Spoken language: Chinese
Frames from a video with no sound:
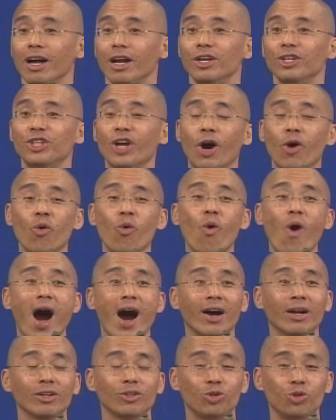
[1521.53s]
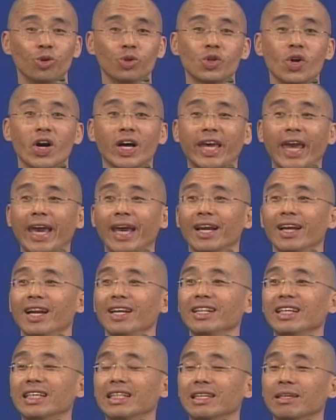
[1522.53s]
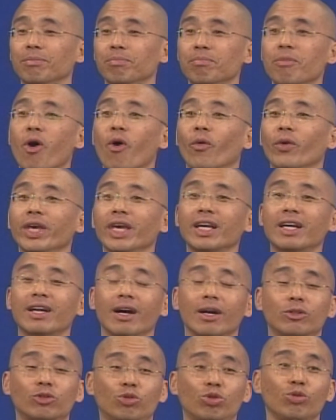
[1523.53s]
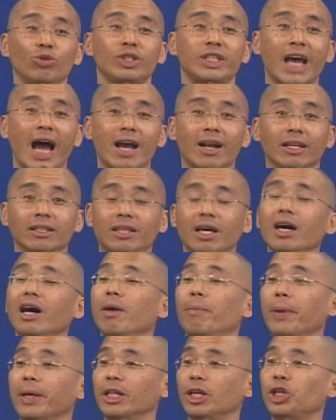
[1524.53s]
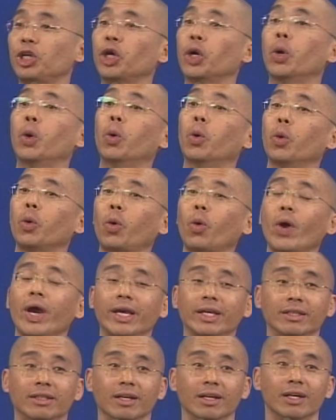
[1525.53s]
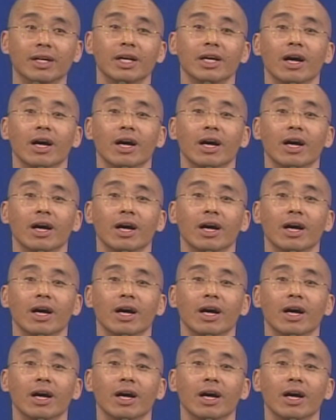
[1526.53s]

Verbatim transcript: 人王如果给了你某一个出家人特别的优惠的，